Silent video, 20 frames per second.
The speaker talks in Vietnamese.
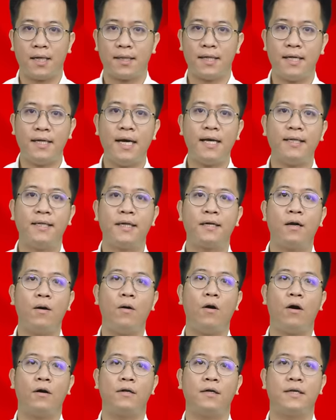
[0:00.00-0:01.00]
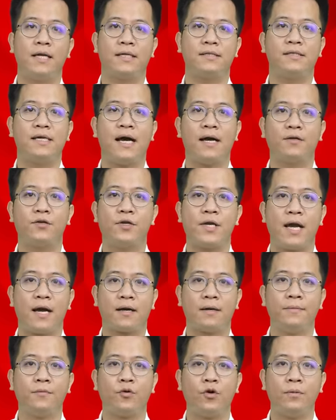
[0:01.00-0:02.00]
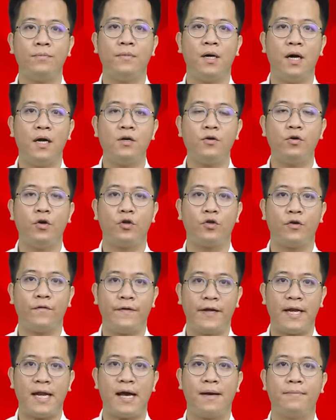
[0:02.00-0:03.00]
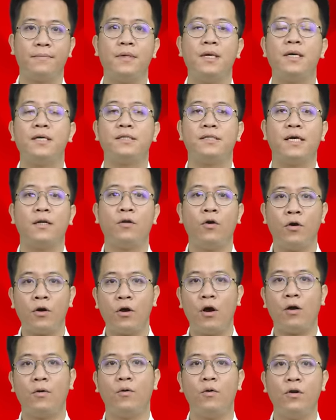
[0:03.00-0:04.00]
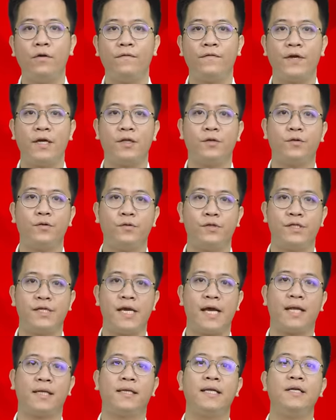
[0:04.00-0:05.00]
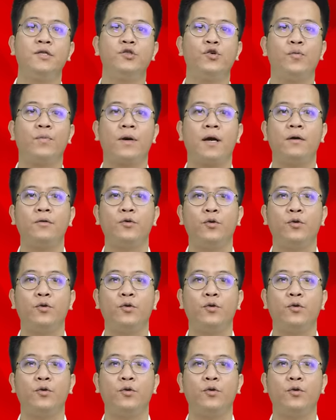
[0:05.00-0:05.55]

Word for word: Đến đây thì câu hỏi được đặt ra cho nhà cầm quân mới của đội tuyển Việt Nam sẽ nối gót huấn luyện viên Troussier tin dùng cầu